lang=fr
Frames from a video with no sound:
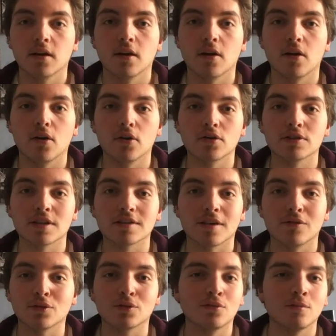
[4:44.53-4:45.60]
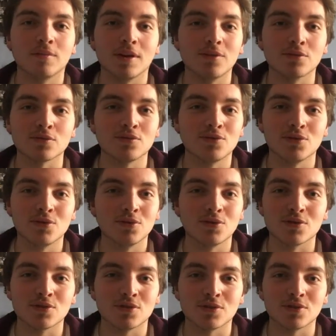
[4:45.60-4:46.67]
ça sera votre compagnon de
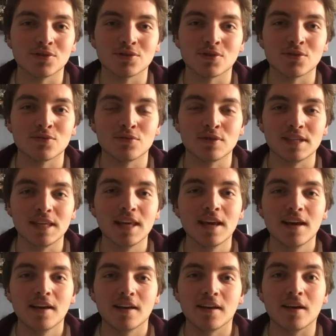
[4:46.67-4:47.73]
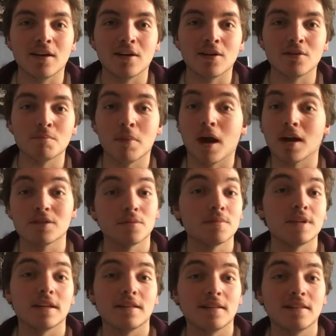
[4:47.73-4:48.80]
jeu sans, souci, par exemple
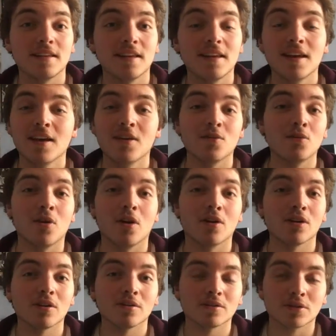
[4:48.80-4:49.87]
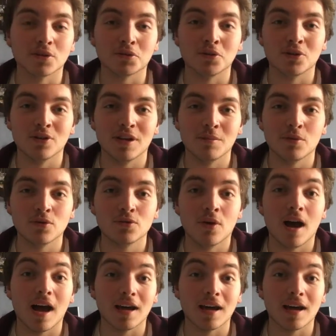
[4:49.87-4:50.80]
cet été ou quand les beaux jours